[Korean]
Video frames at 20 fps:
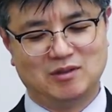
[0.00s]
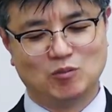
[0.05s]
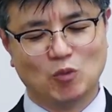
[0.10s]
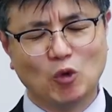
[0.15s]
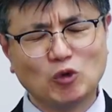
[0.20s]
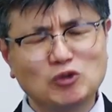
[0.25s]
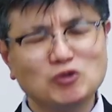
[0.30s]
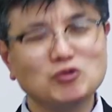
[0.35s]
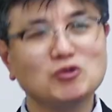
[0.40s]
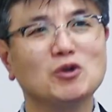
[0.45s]

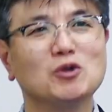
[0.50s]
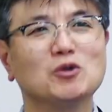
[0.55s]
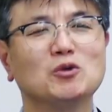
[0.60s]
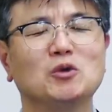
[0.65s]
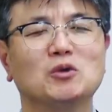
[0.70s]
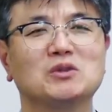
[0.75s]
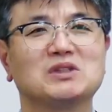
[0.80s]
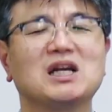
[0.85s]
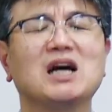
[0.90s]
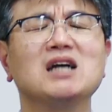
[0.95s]
목숨
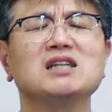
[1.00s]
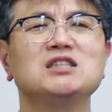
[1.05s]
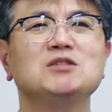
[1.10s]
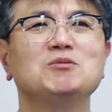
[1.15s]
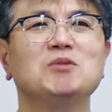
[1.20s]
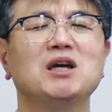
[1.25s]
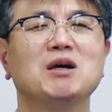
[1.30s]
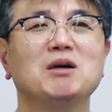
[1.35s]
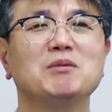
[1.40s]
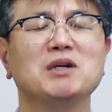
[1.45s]
걸고
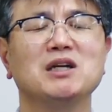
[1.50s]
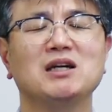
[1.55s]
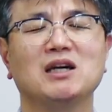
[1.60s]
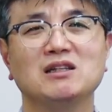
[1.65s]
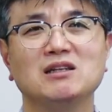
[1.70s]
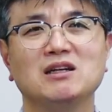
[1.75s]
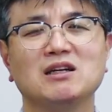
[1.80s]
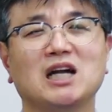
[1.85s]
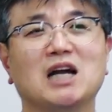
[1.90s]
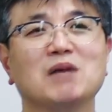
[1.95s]
40에 하나,
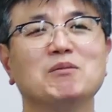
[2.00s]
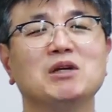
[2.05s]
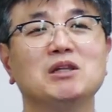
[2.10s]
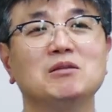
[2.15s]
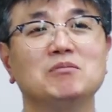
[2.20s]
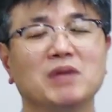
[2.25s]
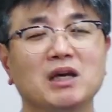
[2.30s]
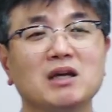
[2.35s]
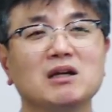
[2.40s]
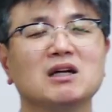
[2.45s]

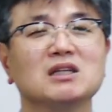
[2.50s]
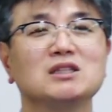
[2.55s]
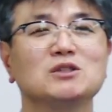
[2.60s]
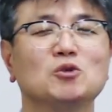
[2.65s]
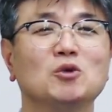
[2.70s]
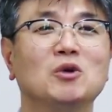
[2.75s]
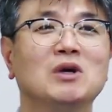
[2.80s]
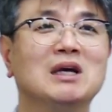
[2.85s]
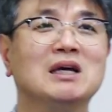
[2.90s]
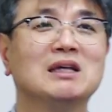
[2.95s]
가만
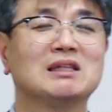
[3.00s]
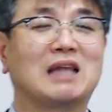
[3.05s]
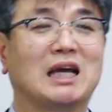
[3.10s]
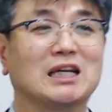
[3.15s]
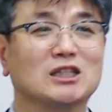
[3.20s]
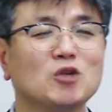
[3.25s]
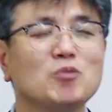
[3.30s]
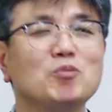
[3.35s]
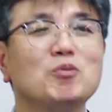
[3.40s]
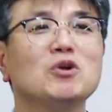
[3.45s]
매까지도
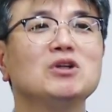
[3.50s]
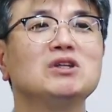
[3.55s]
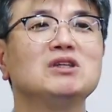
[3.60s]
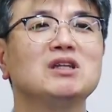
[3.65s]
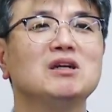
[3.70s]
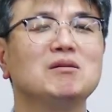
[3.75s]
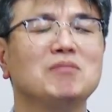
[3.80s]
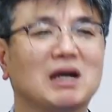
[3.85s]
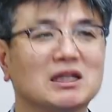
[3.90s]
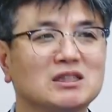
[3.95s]
다섯
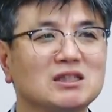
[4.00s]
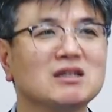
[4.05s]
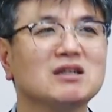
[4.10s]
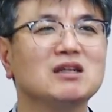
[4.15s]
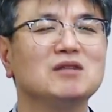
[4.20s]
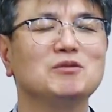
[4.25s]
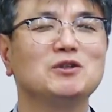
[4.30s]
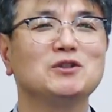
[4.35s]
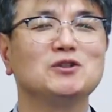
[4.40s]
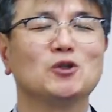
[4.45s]
번이나
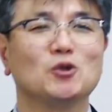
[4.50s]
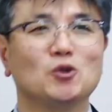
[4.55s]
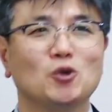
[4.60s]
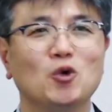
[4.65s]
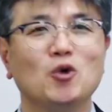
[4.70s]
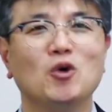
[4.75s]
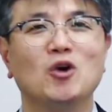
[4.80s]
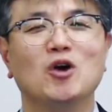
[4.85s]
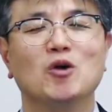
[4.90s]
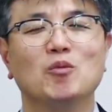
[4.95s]

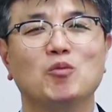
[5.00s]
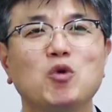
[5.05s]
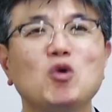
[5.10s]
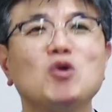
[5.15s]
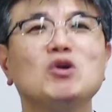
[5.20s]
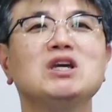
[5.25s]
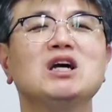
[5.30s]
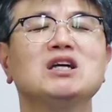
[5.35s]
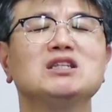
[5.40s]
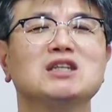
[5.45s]
맞아가면서도
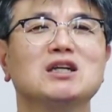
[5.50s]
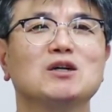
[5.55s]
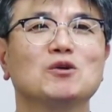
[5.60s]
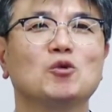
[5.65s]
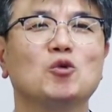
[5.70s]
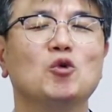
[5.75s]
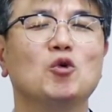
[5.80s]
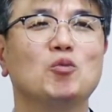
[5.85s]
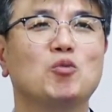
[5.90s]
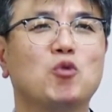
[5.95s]
포기하지
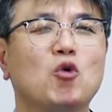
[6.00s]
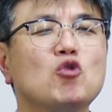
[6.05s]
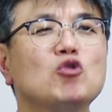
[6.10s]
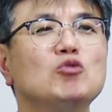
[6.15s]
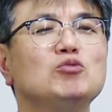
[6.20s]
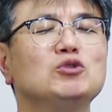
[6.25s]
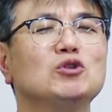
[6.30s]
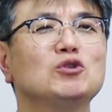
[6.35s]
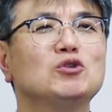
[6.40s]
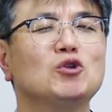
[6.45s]
않고
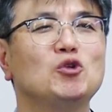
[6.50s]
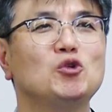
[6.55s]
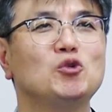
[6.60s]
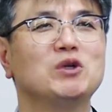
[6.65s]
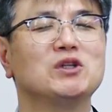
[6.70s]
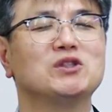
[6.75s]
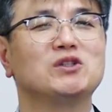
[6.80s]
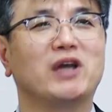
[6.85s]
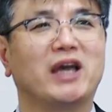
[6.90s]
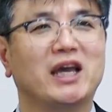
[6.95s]
복음 전도를
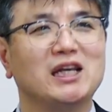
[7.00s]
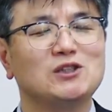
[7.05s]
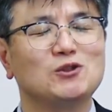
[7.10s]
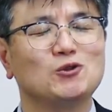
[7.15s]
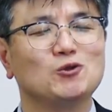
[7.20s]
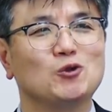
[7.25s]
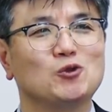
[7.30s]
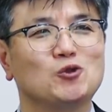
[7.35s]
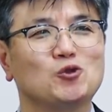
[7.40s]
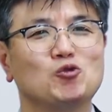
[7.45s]
위해서
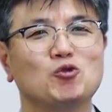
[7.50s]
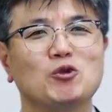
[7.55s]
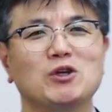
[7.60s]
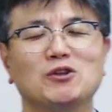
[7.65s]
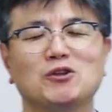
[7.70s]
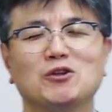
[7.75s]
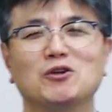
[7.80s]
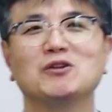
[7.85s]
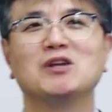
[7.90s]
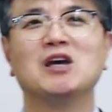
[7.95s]
애쓰고
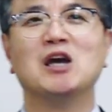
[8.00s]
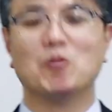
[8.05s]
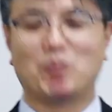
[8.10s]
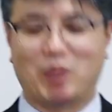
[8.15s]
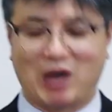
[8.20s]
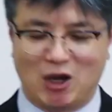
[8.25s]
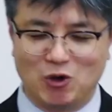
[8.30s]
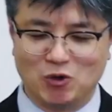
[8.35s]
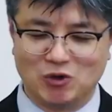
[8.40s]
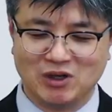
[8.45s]
수고했던
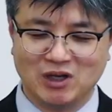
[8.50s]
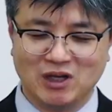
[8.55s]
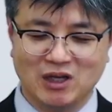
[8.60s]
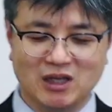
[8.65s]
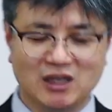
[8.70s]
바울.